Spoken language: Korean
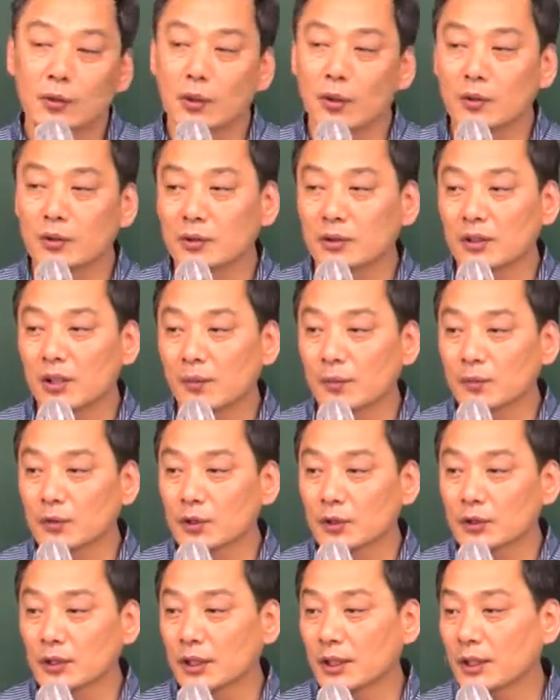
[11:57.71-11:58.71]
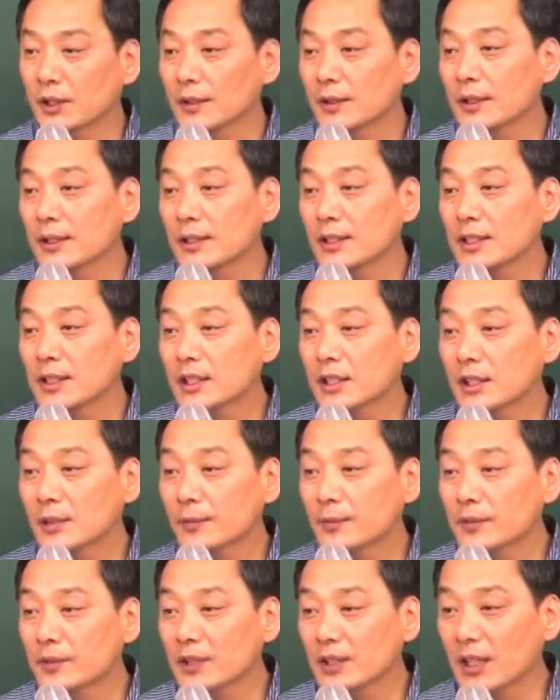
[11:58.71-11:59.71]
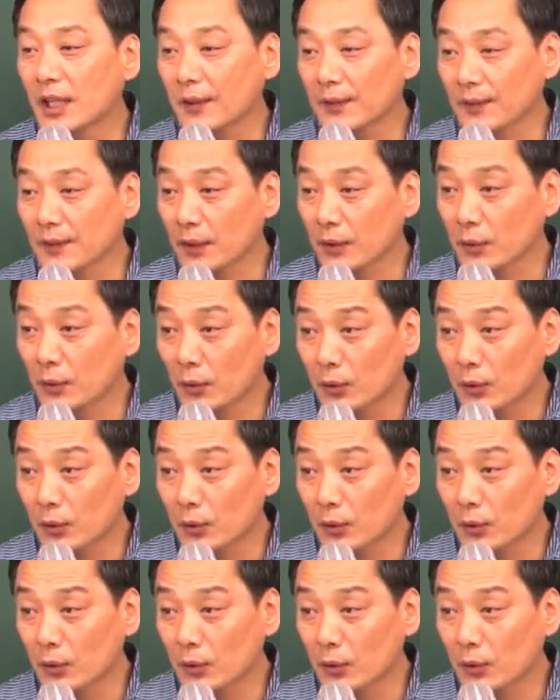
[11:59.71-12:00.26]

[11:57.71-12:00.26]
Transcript: 공급 조지 쉽지 않다.